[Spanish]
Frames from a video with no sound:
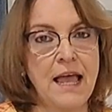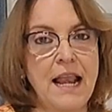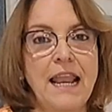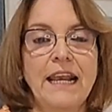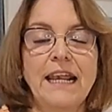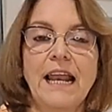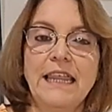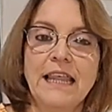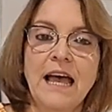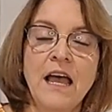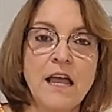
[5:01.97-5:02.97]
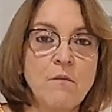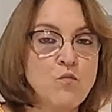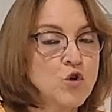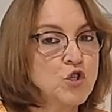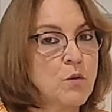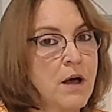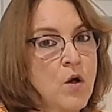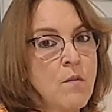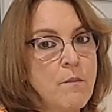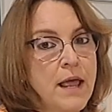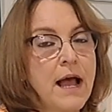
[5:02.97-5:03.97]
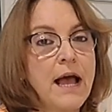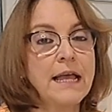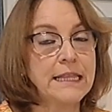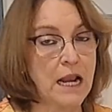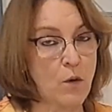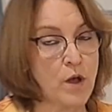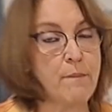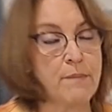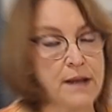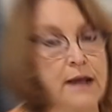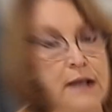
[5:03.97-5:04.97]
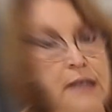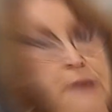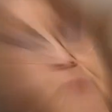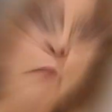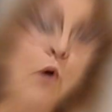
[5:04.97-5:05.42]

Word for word: La realidad es mucho más compleja y te la voy a explicar aquí.